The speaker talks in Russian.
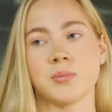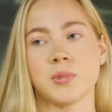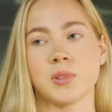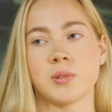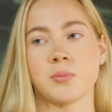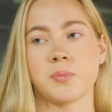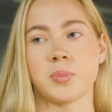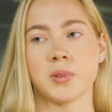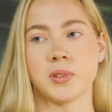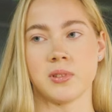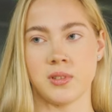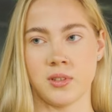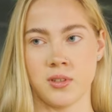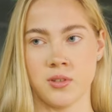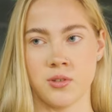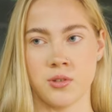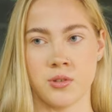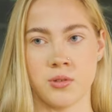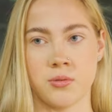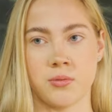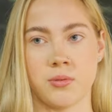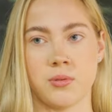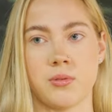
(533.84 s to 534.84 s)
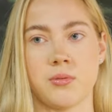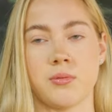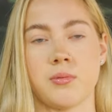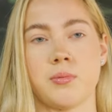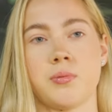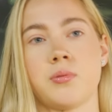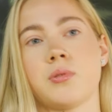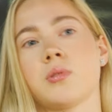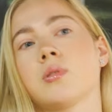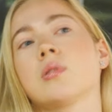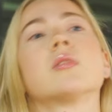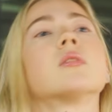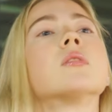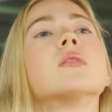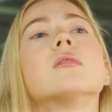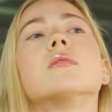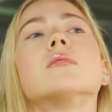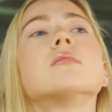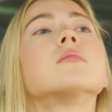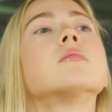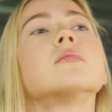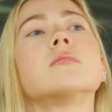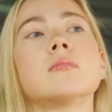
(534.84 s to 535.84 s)
меня поддерживают
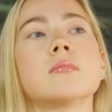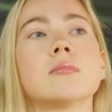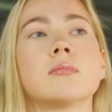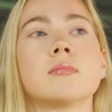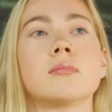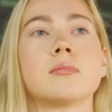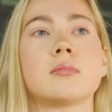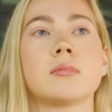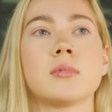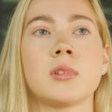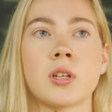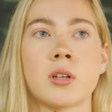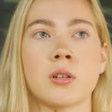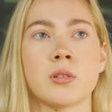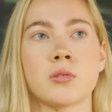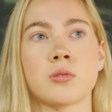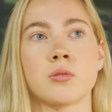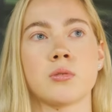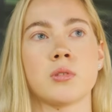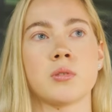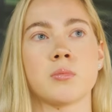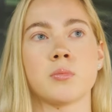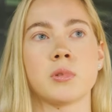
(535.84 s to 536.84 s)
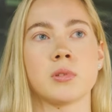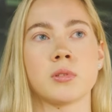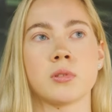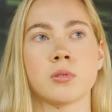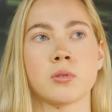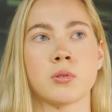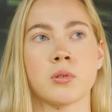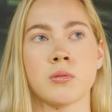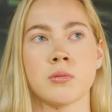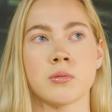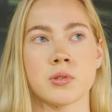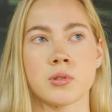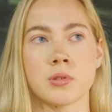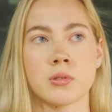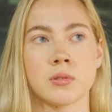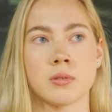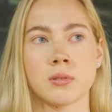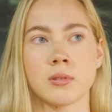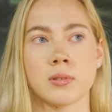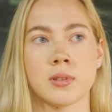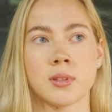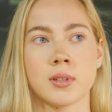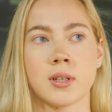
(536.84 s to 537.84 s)
вообще. Ни разу не было такого,
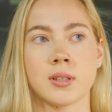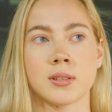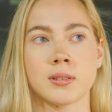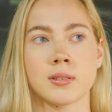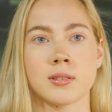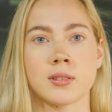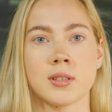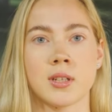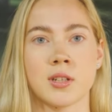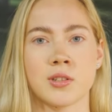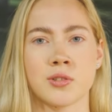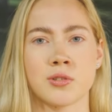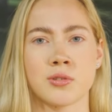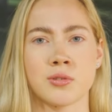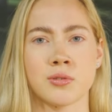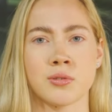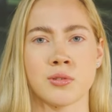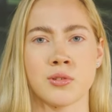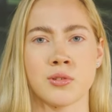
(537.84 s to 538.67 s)
что они как-то скажут, что